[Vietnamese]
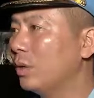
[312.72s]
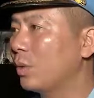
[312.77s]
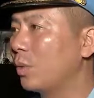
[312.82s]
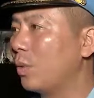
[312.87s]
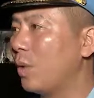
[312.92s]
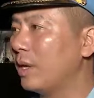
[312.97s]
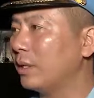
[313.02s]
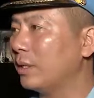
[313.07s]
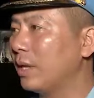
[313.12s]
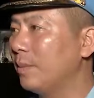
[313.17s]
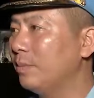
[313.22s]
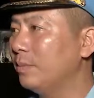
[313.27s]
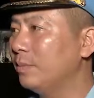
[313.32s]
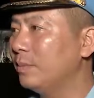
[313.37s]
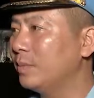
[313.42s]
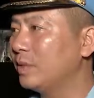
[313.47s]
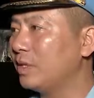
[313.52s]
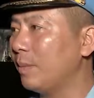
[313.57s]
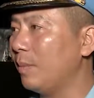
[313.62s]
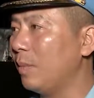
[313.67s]
quan
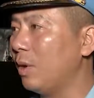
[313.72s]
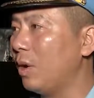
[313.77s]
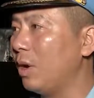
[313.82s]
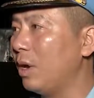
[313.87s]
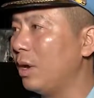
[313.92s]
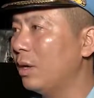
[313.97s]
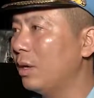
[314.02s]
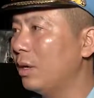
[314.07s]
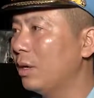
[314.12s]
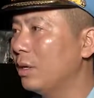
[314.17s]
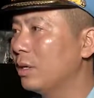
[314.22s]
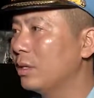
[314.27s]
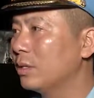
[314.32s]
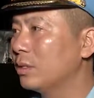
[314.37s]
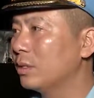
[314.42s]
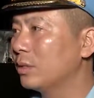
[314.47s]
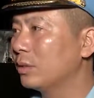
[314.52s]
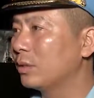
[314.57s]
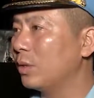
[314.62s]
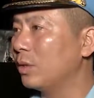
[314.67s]
tâm, chăm lo,
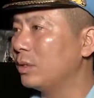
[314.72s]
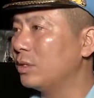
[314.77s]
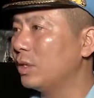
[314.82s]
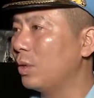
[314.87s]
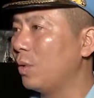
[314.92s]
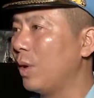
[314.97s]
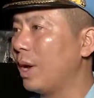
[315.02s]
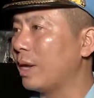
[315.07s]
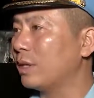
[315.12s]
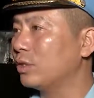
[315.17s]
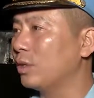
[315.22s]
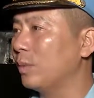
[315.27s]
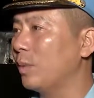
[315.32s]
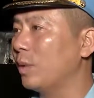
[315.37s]
tốt sức khỏe cho